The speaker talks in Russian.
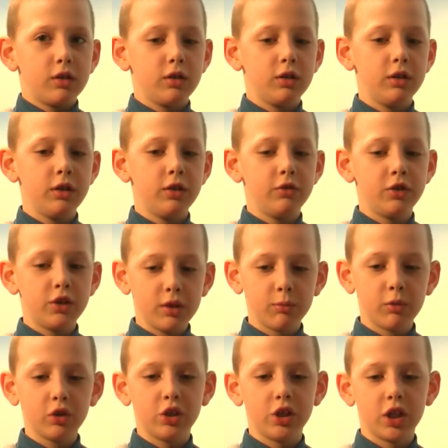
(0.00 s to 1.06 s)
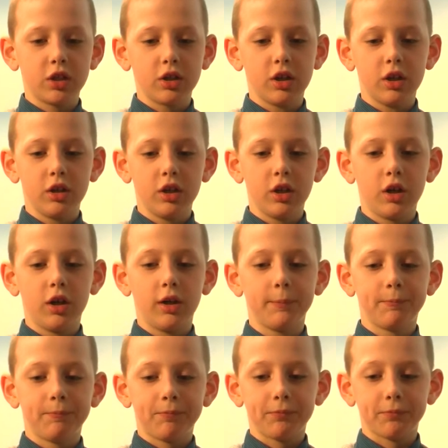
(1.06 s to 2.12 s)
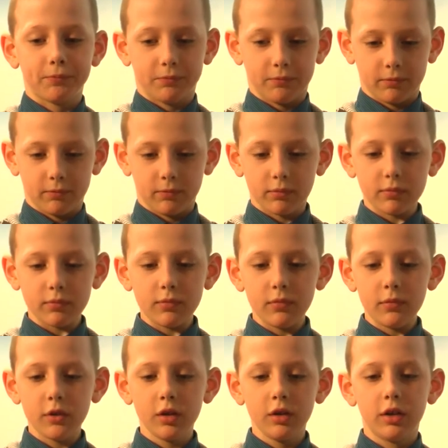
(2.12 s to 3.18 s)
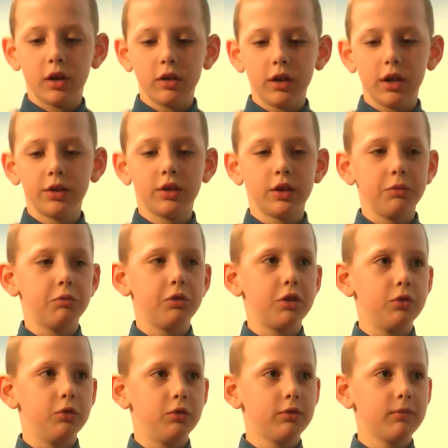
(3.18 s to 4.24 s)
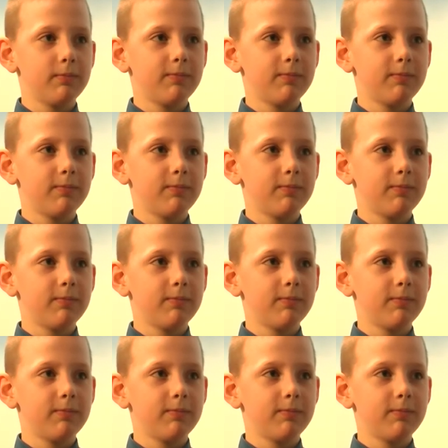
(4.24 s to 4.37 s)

И все молчат, когда, когда снимают.